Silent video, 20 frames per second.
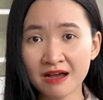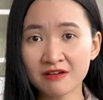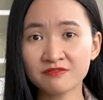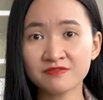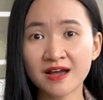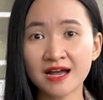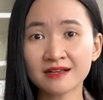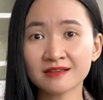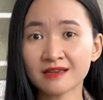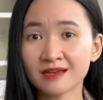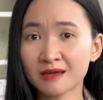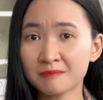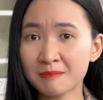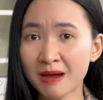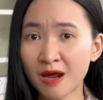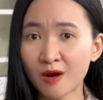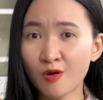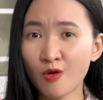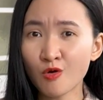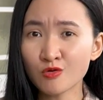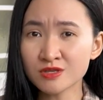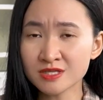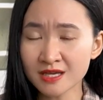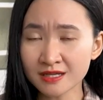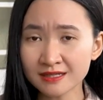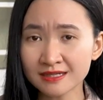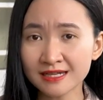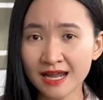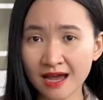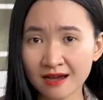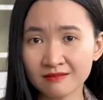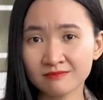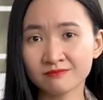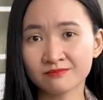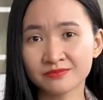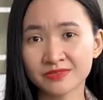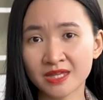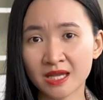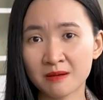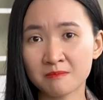mang vác những cái ba lô rất nặng
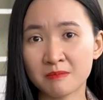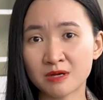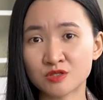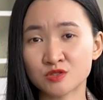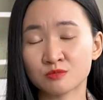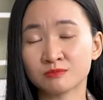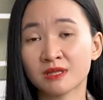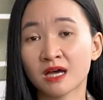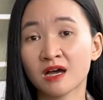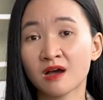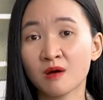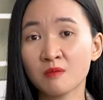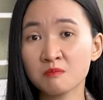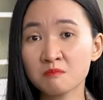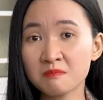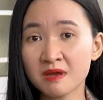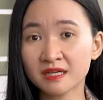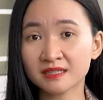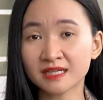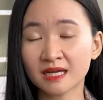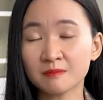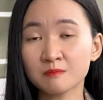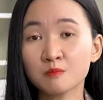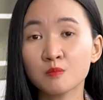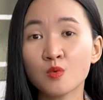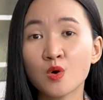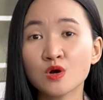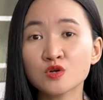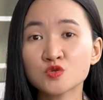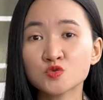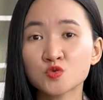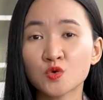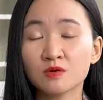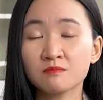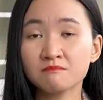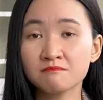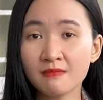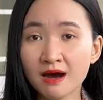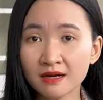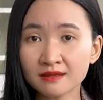mà chúng ta không biết cách buông
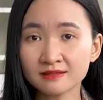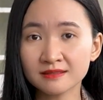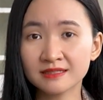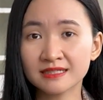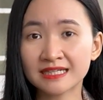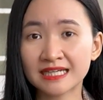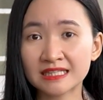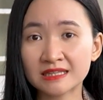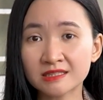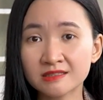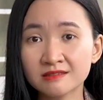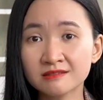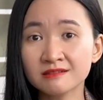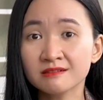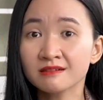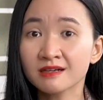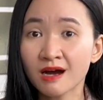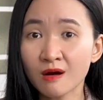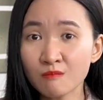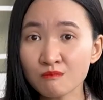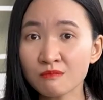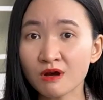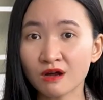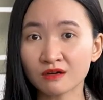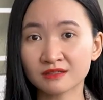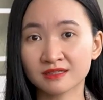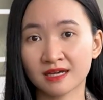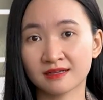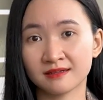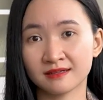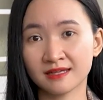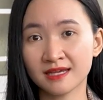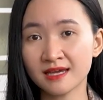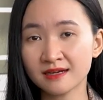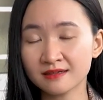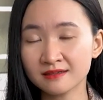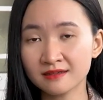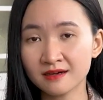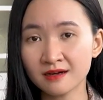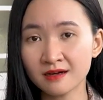xuống bớt những cái thứ không còn cần thiết
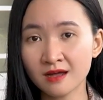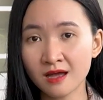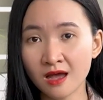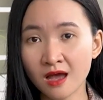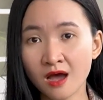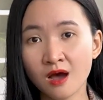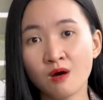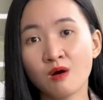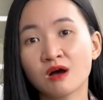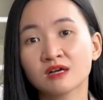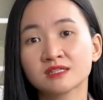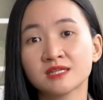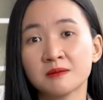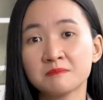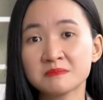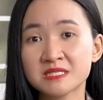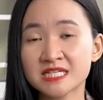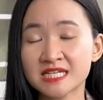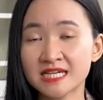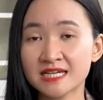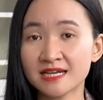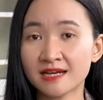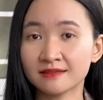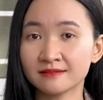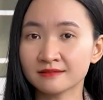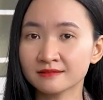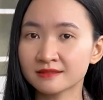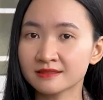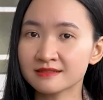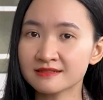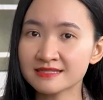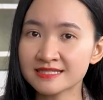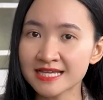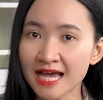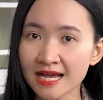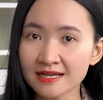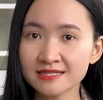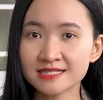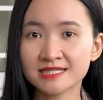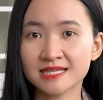nữa hoặc thậm chí là những thứ
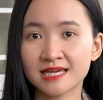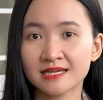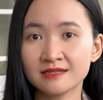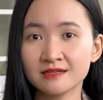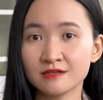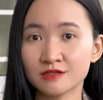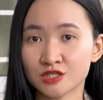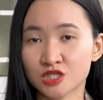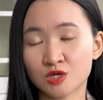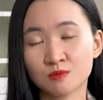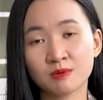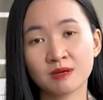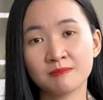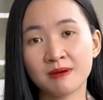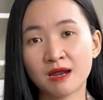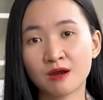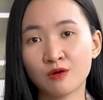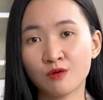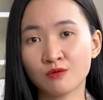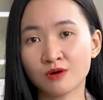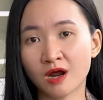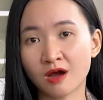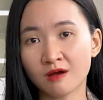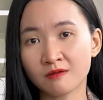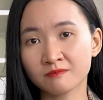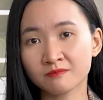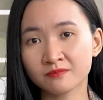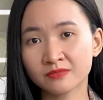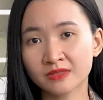rác rến ở trong cái ba lô đó